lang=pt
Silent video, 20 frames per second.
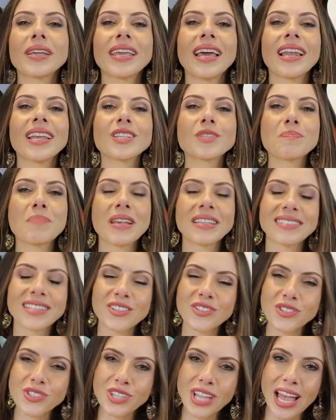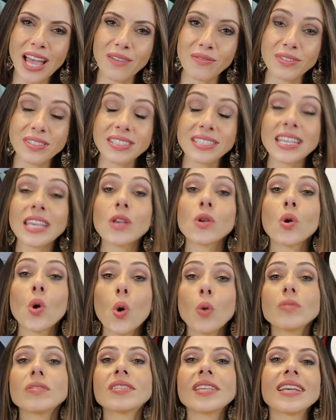aquelas peças chaves que
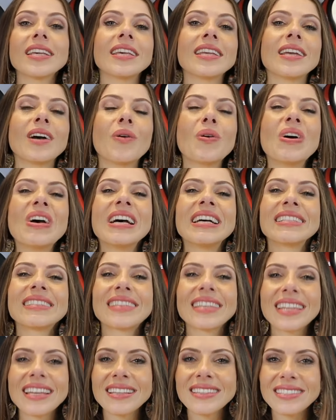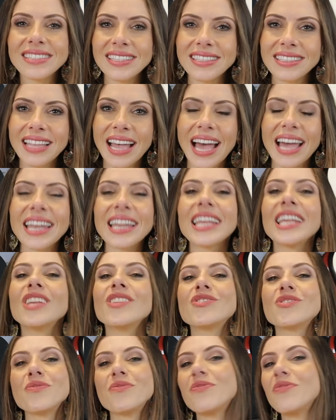conseguirão transitar
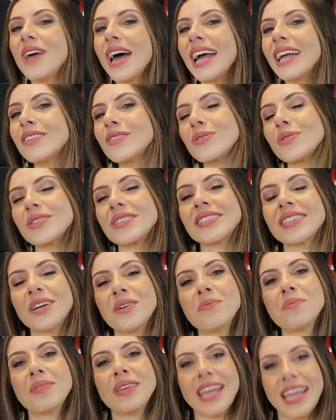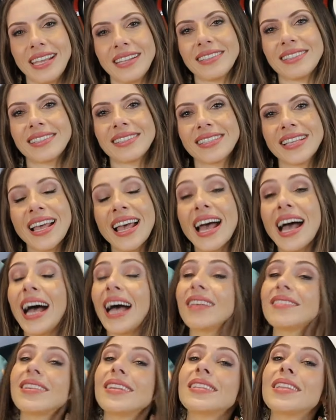em diversos ambientes.
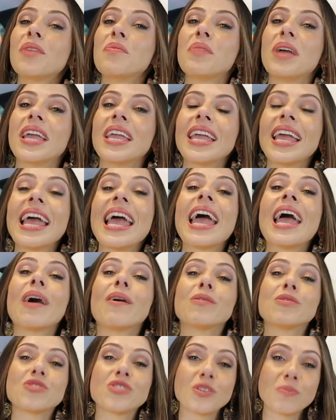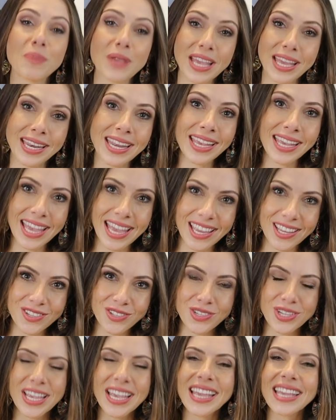Assim também é o Jeep
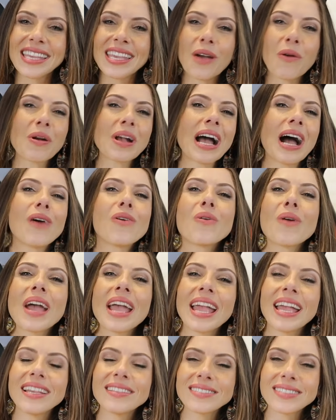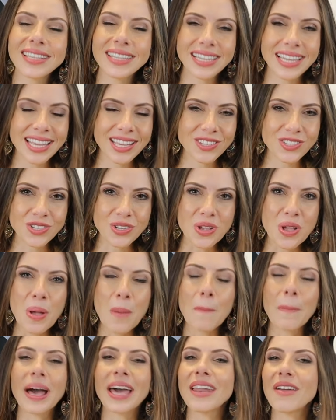Renegade, que é um carro excelente
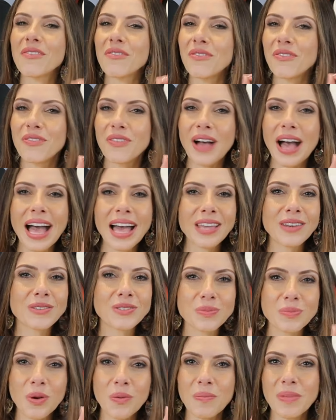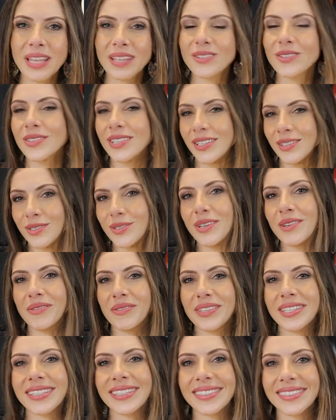para vários momentos da sua
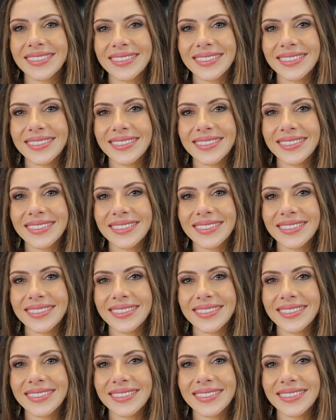vida.